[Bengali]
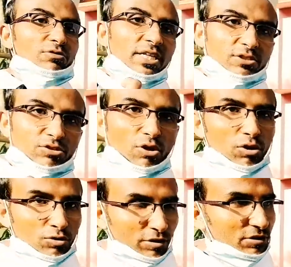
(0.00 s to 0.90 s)
ইলেকট্রন
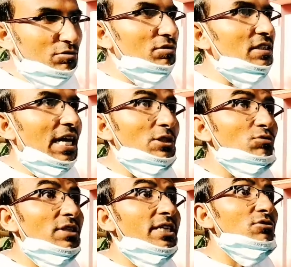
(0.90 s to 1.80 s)
গ্রহণ করে তো ধাতু
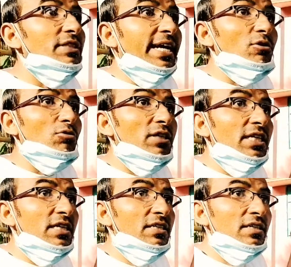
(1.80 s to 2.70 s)
ইলেকট্রন ত্যাগ করলে
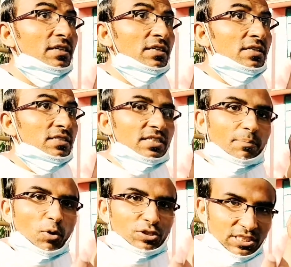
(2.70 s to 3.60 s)
সেটা
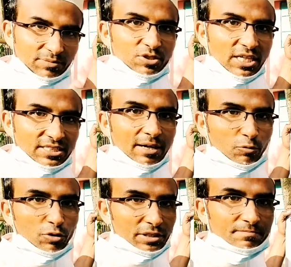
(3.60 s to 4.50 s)
পজিটিভ চার্জ দাপ
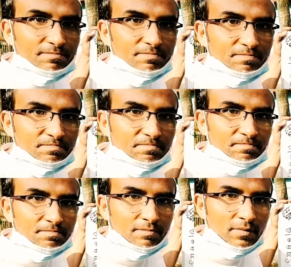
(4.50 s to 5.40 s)
করে
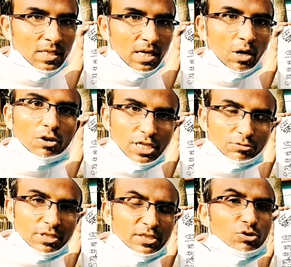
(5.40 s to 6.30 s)
অধাতু
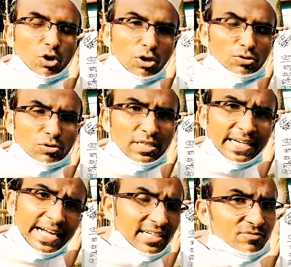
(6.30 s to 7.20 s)
ইলেকট্রন গ্রহণ করলে
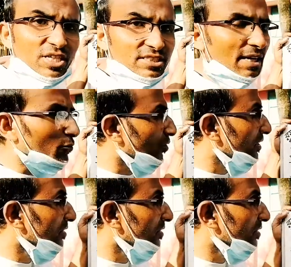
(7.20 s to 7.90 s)
নেগেটিভ চার্জ দাব করে